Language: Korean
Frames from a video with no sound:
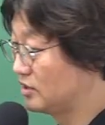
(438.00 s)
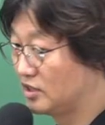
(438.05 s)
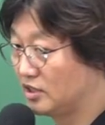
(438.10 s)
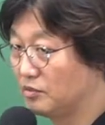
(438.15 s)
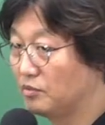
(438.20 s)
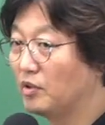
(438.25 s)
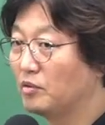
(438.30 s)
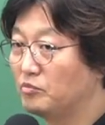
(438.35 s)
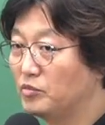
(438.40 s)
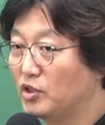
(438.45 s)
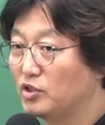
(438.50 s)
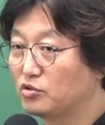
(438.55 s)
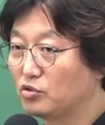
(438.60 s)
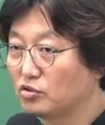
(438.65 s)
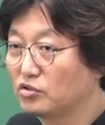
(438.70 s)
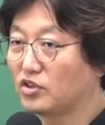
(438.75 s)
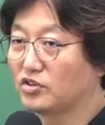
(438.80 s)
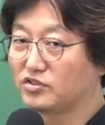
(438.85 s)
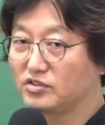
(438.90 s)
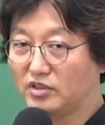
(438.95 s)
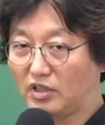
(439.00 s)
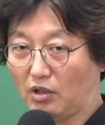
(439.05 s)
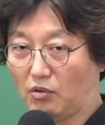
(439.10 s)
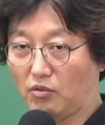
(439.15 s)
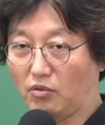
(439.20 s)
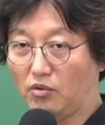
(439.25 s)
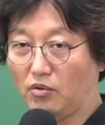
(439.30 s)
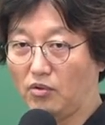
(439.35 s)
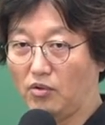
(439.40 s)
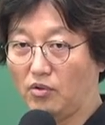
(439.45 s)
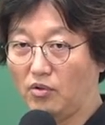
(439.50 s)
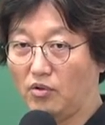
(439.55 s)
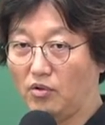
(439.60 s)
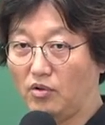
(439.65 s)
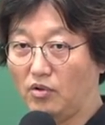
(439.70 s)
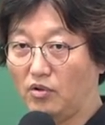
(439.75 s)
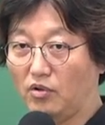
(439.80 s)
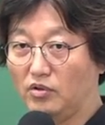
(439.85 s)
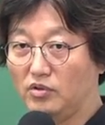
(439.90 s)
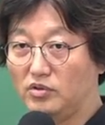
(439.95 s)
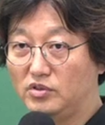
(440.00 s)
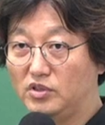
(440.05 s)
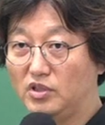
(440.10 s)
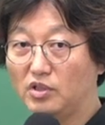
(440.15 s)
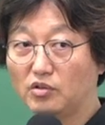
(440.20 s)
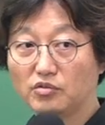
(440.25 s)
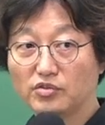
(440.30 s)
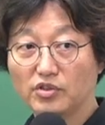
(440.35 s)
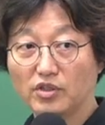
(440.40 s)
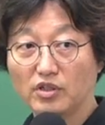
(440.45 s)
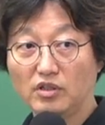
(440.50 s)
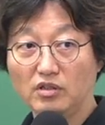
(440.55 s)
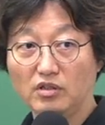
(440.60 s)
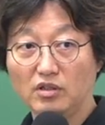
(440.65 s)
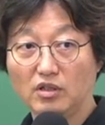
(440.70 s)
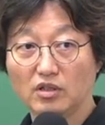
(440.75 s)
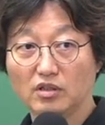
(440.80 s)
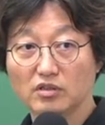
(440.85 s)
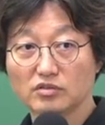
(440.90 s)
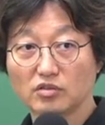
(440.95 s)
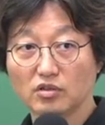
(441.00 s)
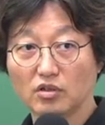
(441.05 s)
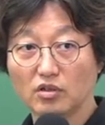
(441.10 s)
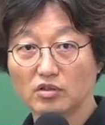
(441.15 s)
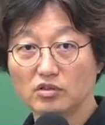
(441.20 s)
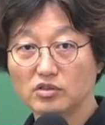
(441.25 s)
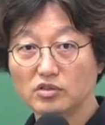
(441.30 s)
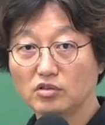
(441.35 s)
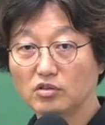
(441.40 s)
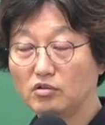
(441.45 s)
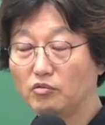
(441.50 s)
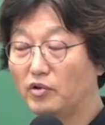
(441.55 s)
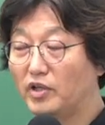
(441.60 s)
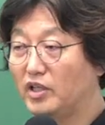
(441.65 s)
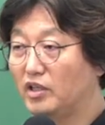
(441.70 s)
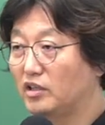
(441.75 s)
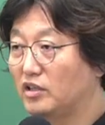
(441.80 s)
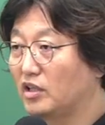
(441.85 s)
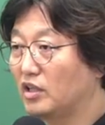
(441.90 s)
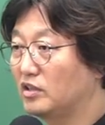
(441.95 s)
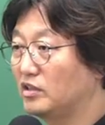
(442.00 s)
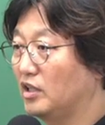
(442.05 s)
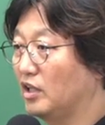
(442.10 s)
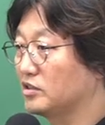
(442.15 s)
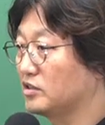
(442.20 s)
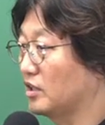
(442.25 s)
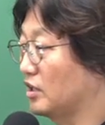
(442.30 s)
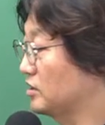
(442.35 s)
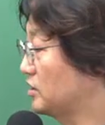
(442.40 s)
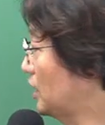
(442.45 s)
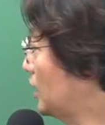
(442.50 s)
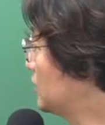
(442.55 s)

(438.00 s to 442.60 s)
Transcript: 지번별 조사에 쓴다고. 이렇게써요 네, 예, 그래서 이걸 왜 얘기하냐? 자,